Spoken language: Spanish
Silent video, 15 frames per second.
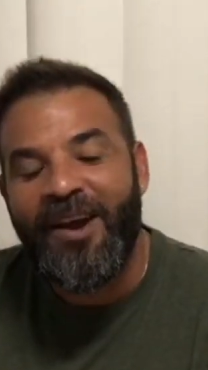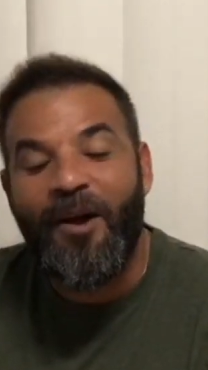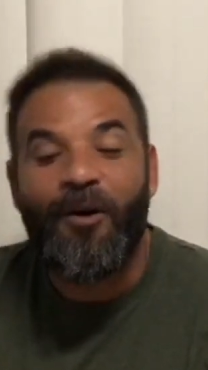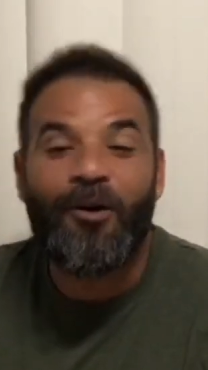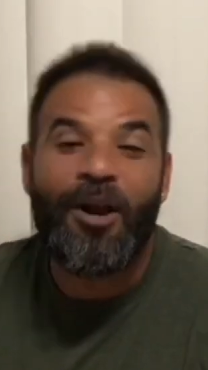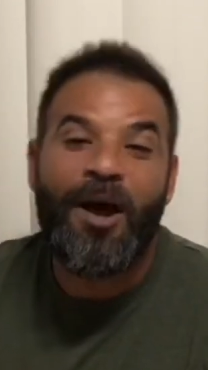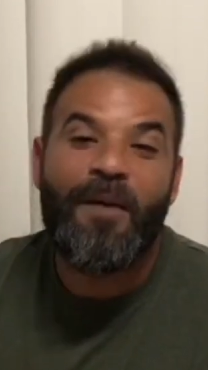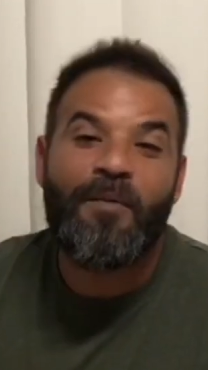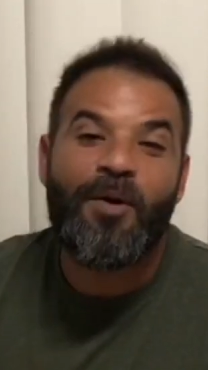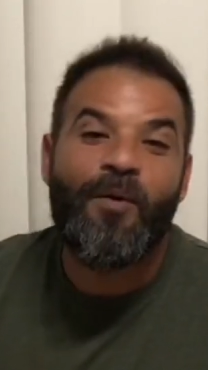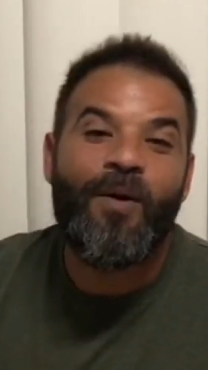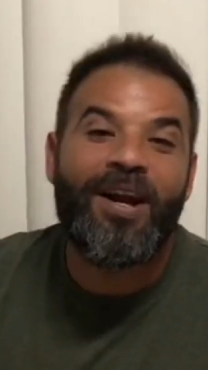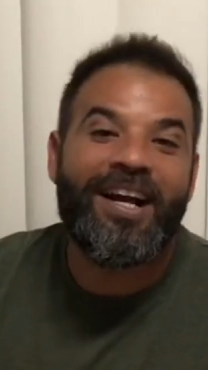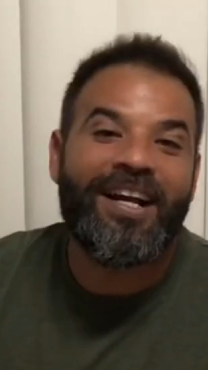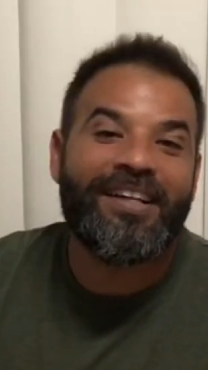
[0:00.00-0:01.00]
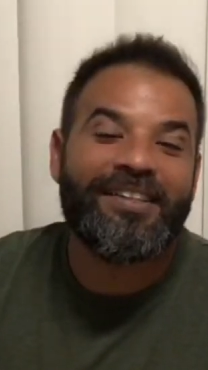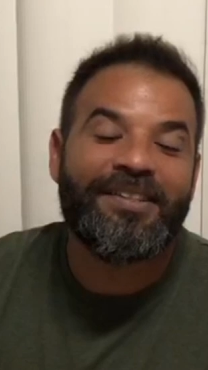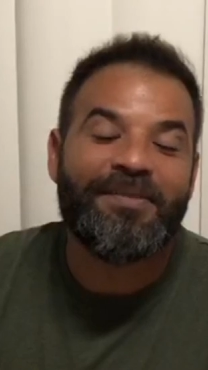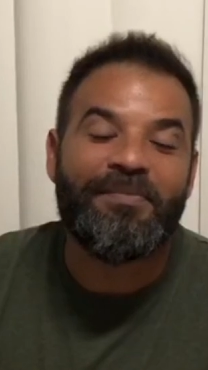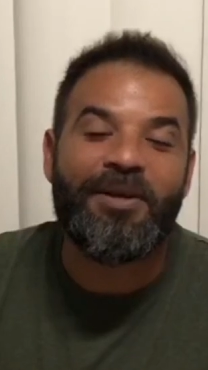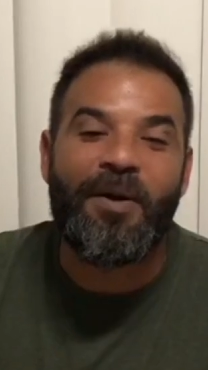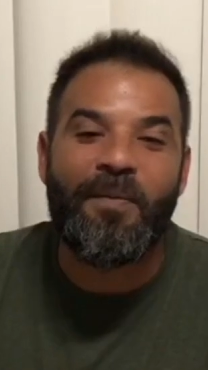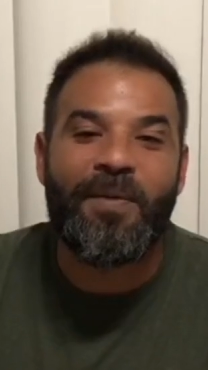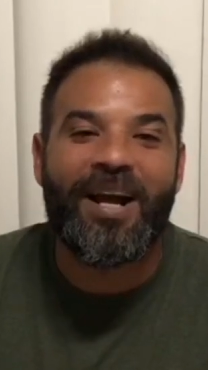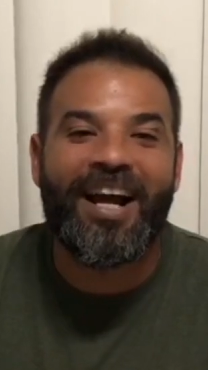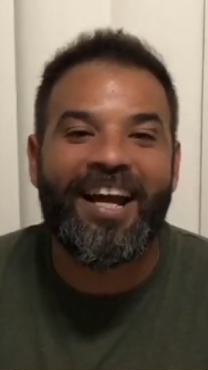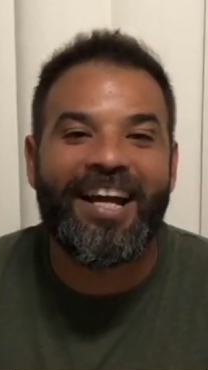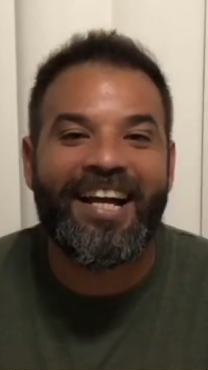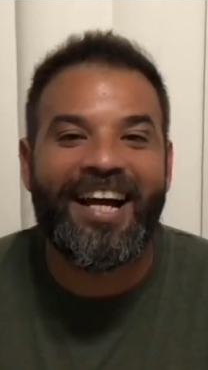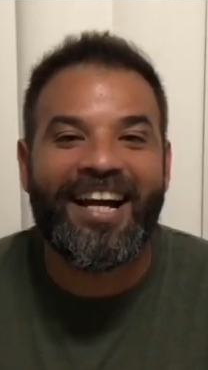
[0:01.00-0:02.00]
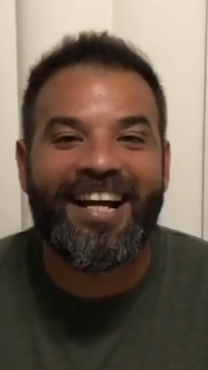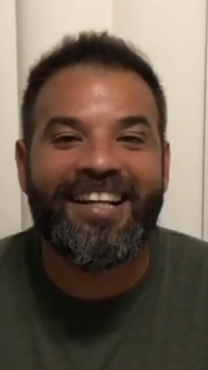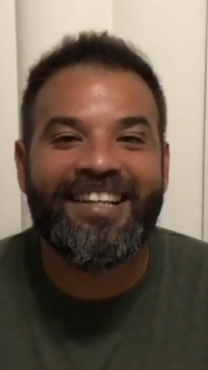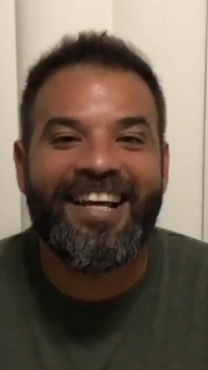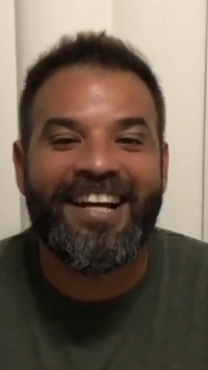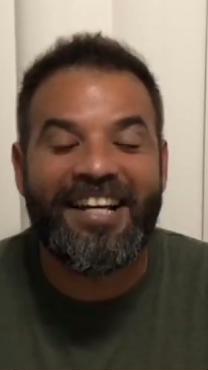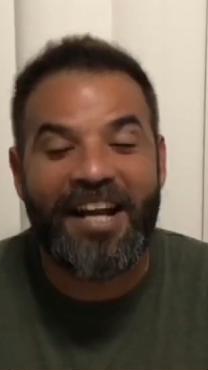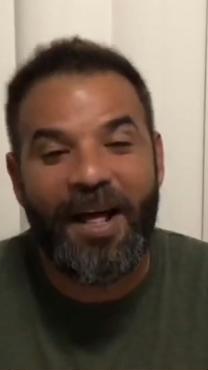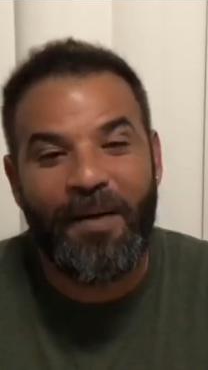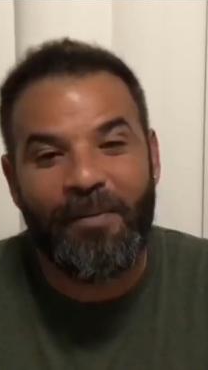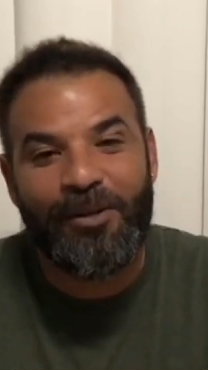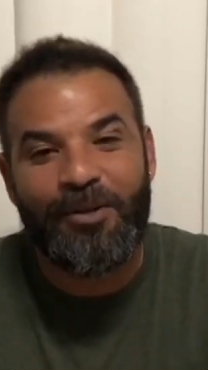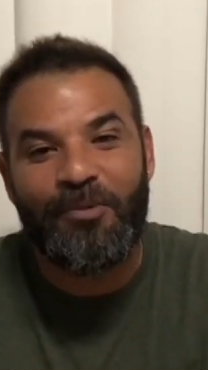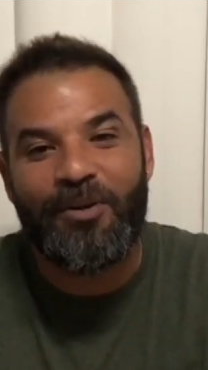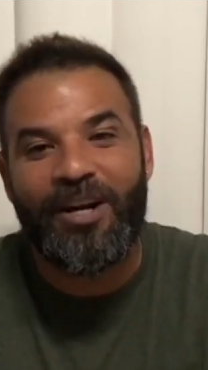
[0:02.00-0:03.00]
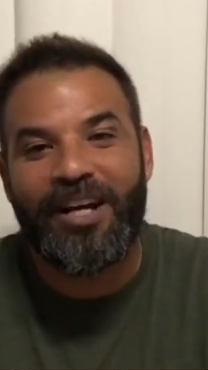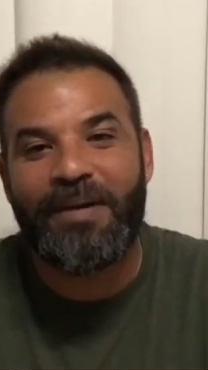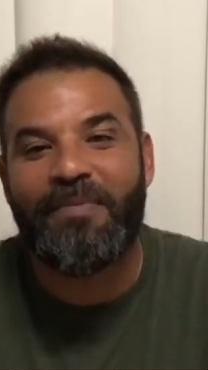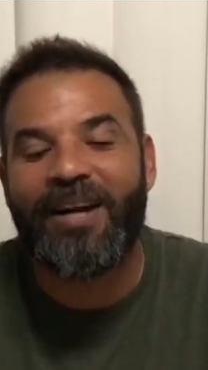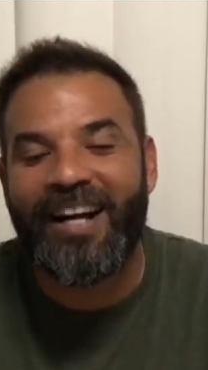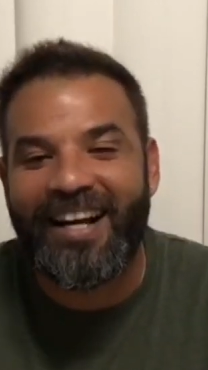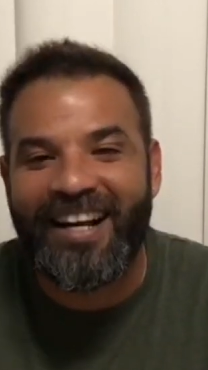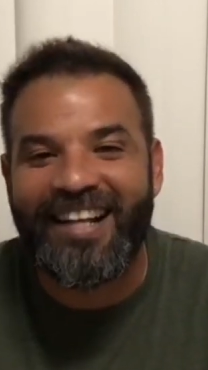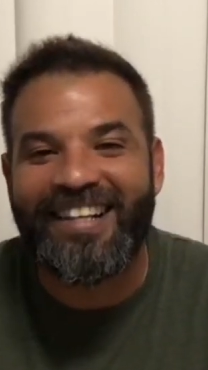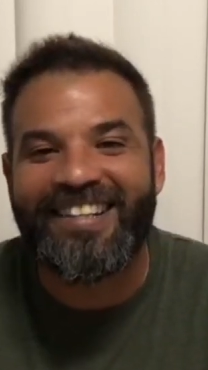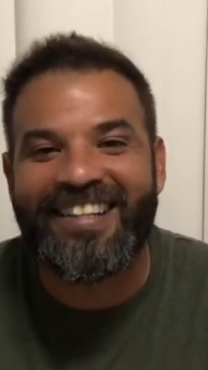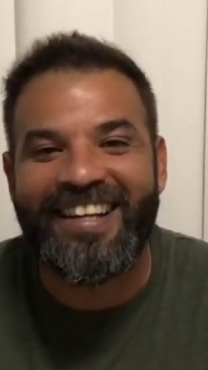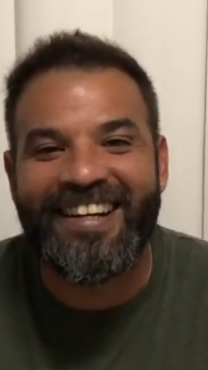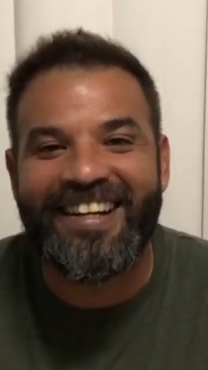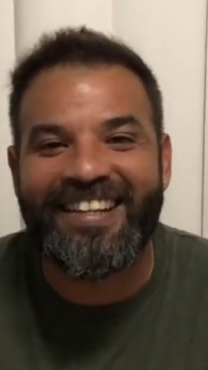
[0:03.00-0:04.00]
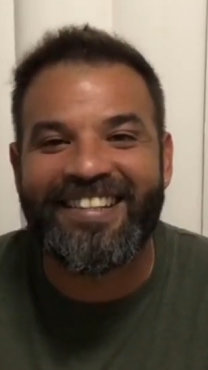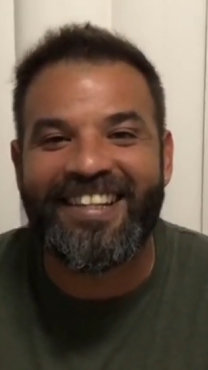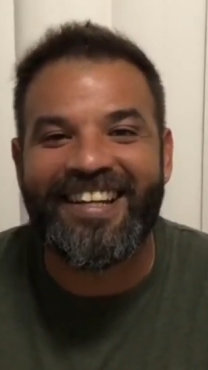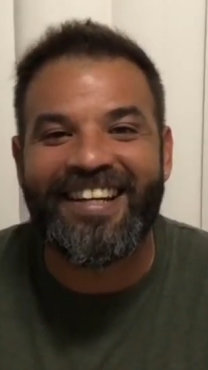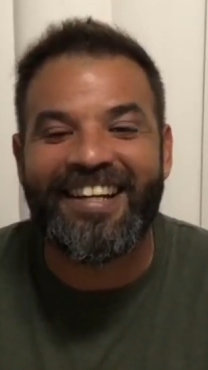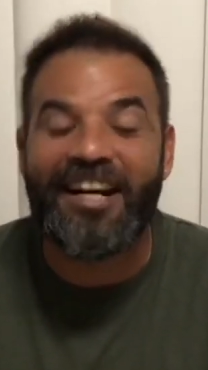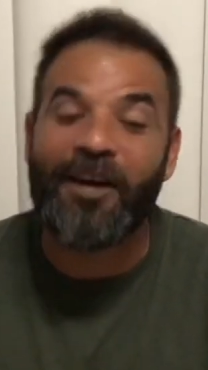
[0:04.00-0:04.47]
Hola, muy buenas. Mi nombre es Alain Aranda y nada, paso por aquí para agradecerles eh,